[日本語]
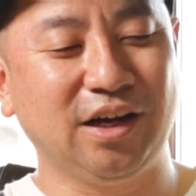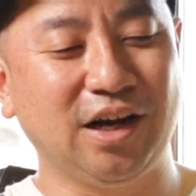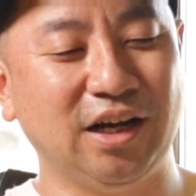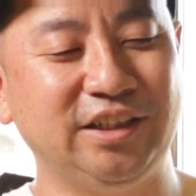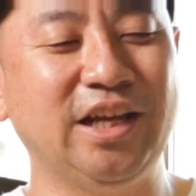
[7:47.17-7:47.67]

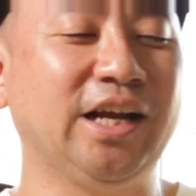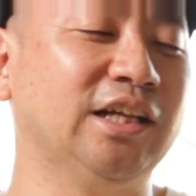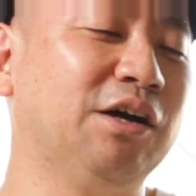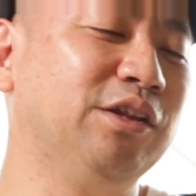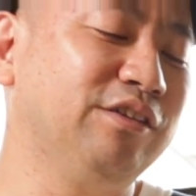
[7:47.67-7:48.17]
書きたい
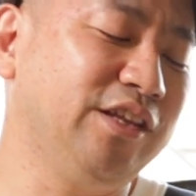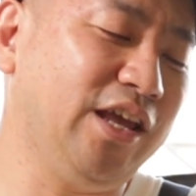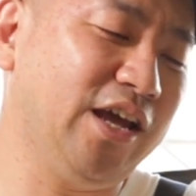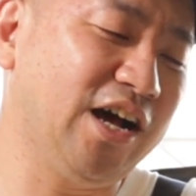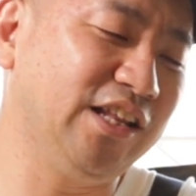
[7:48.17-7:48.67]
方はです
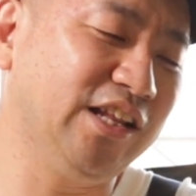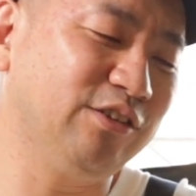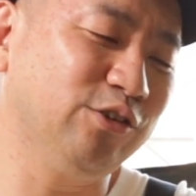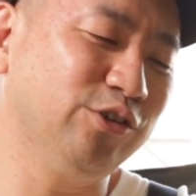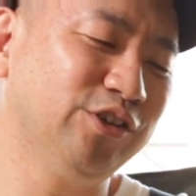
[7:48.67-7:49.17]
ね
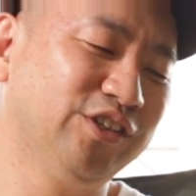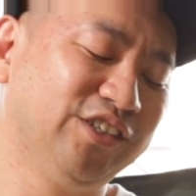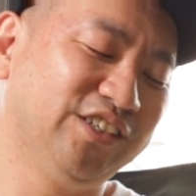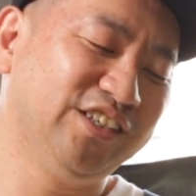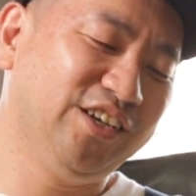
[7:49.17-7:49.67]
アディダス
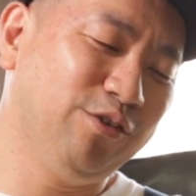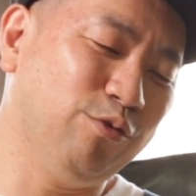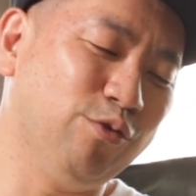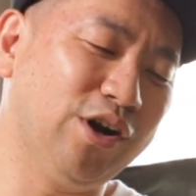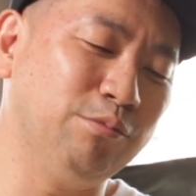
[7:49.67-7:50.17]

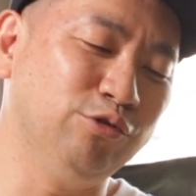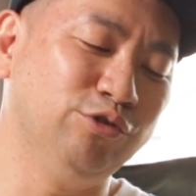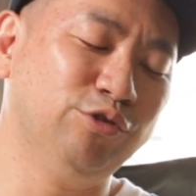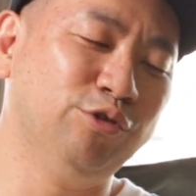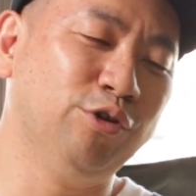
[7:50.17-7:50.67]
フォーラム
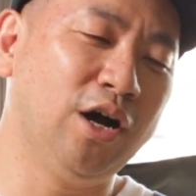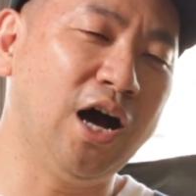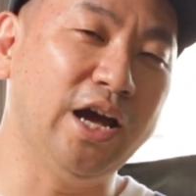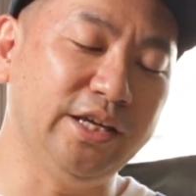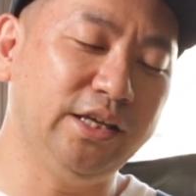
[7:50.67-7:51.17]

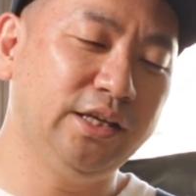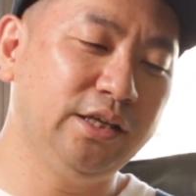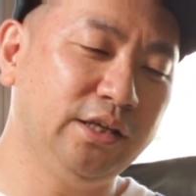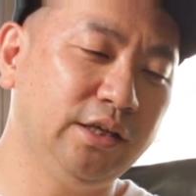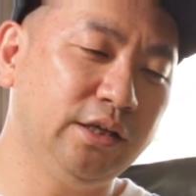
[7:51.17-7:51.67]
ハイ
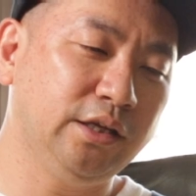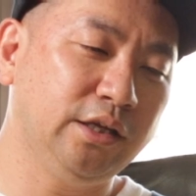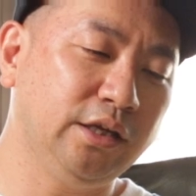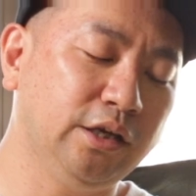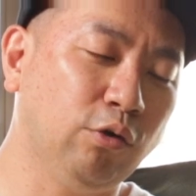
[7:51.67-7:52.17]

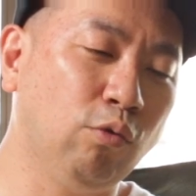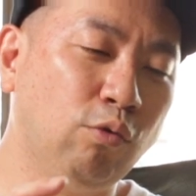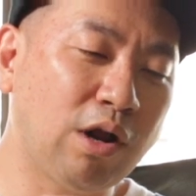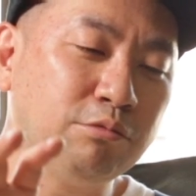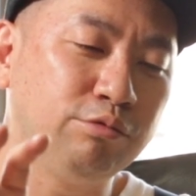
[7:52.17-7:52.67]

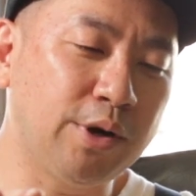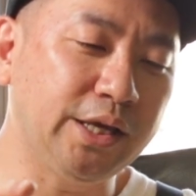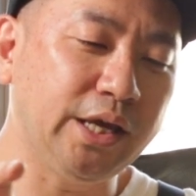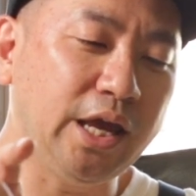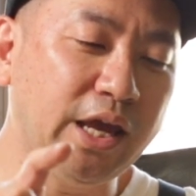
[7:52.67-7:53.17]

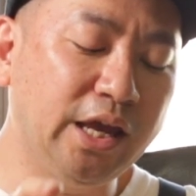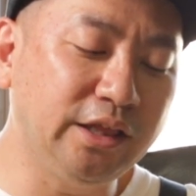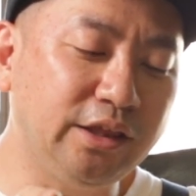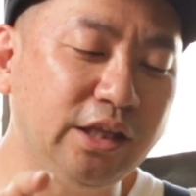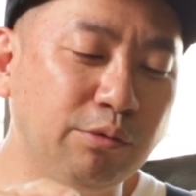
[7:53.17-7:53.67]

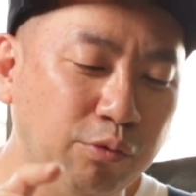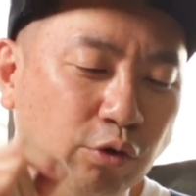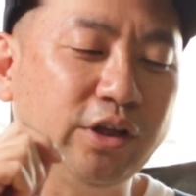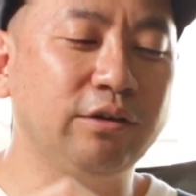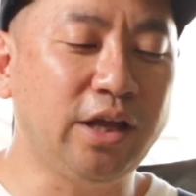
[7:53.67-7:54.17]
フォーラムファイ t
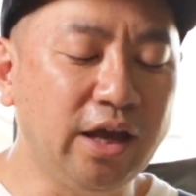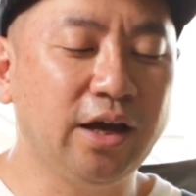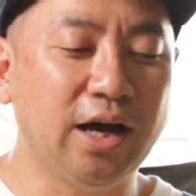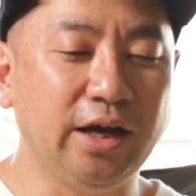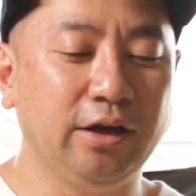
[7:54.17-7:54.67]
4ですね
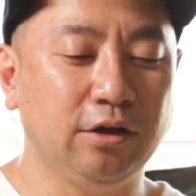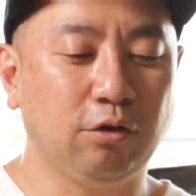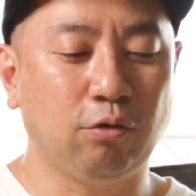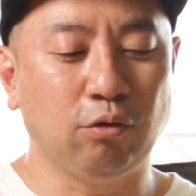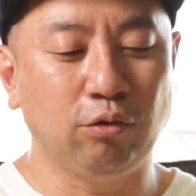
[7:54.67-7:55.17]
はい
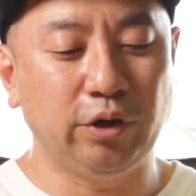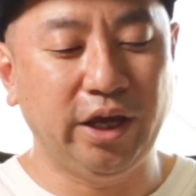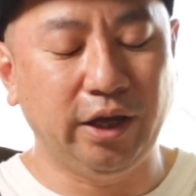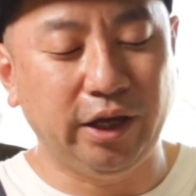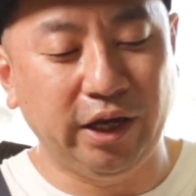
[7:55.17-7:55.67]
この
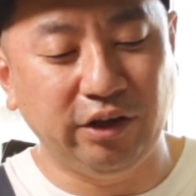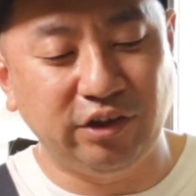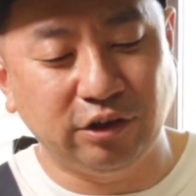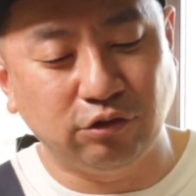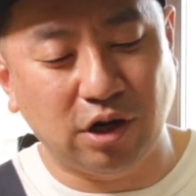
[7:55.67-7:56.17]

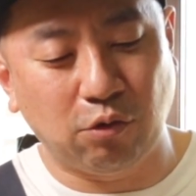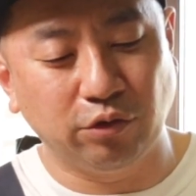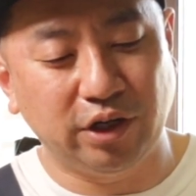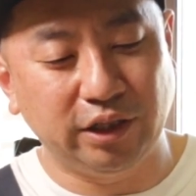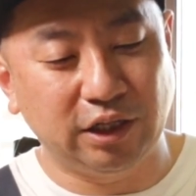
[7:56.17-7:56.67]
エイジング加工
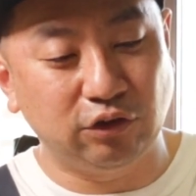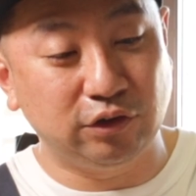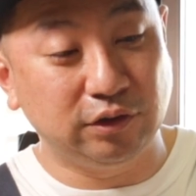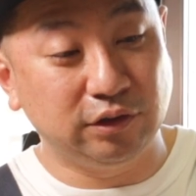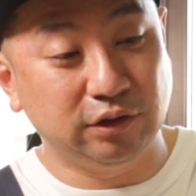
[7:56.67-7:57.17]
された
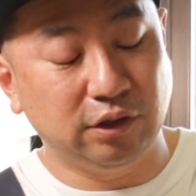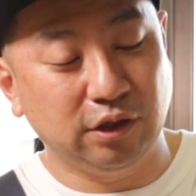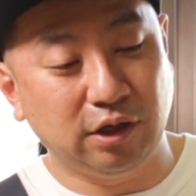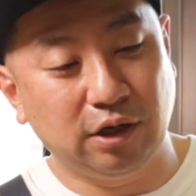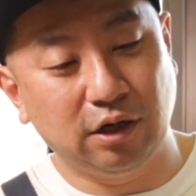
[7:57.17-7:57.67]

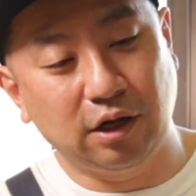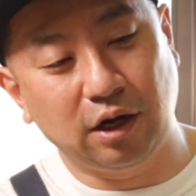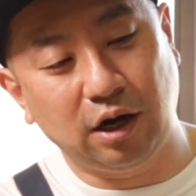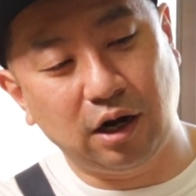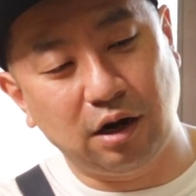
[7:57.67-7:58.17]

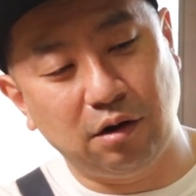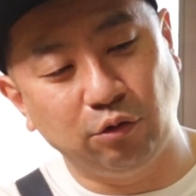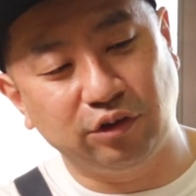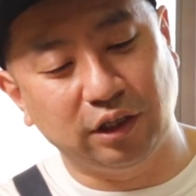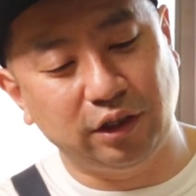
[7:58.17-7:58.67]
革
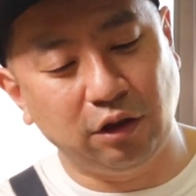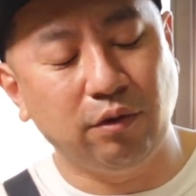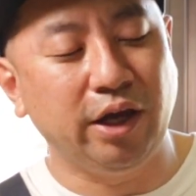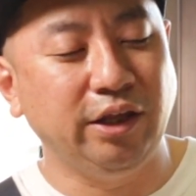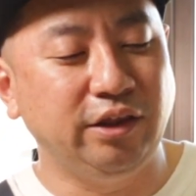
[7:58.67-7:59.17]
を使ってるの
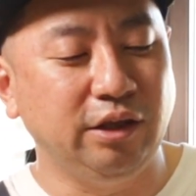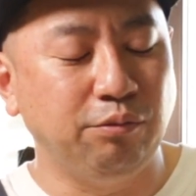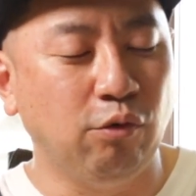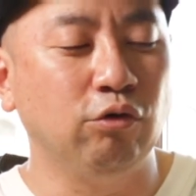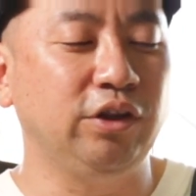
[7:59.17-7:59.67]
は t
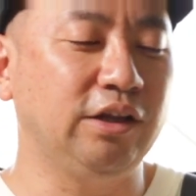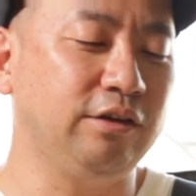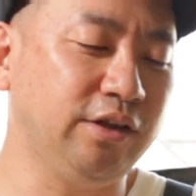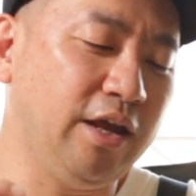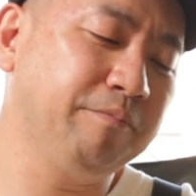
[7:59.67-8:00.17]
4ってやつ
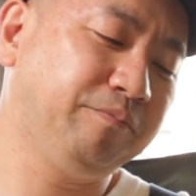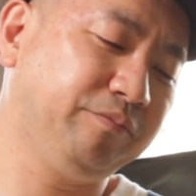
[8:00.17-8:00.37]
ですね